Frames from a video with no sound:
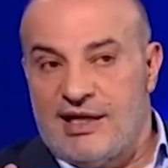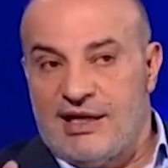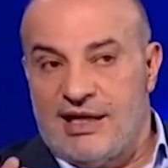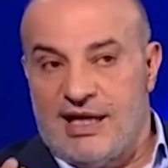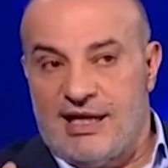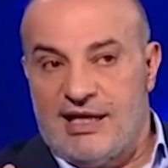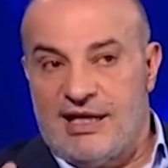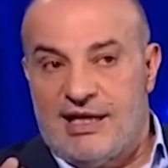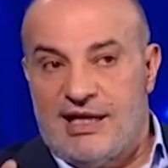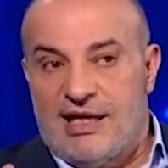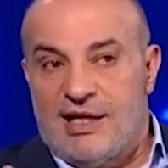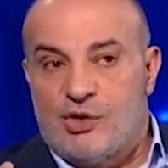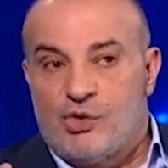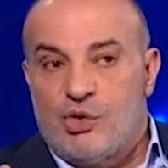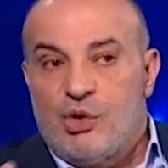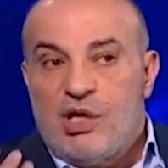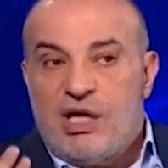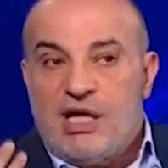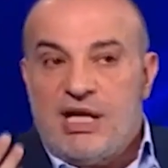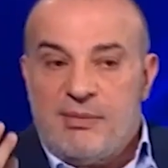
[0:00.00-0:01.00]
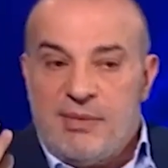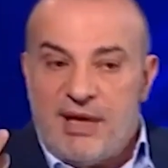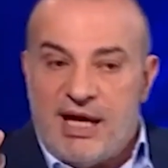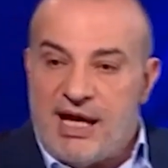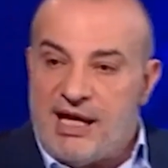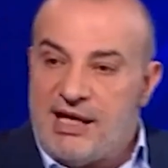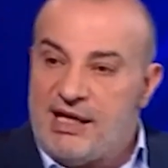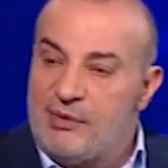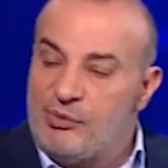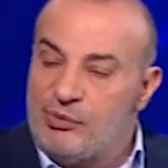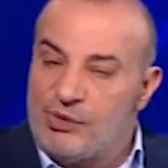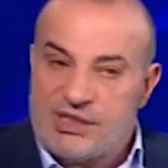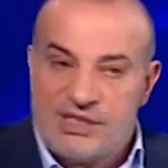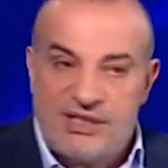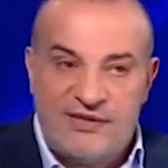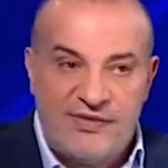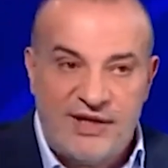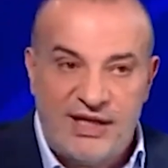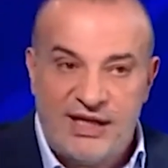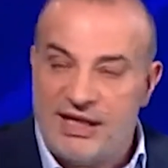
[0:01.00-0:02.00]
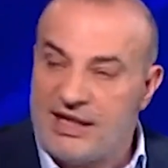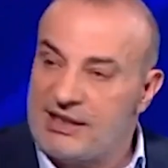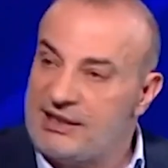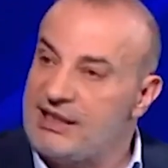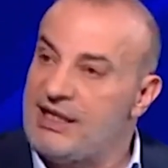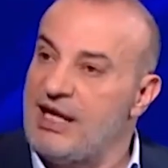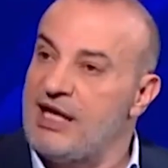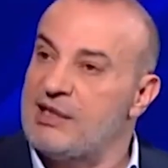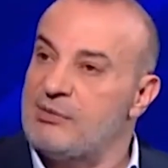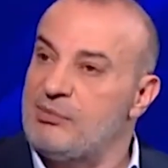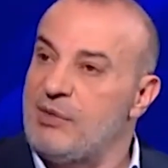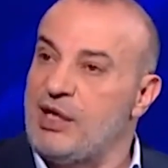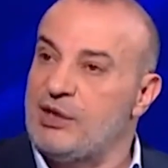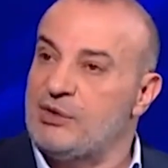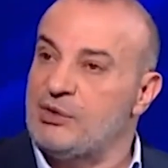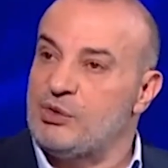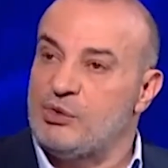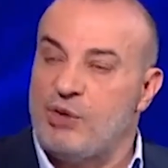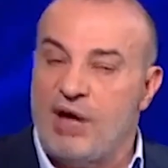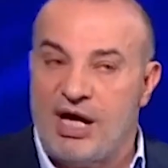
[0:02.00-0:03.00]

يعني شو اللي بيخلي موظفين قاعدين حد بعضهم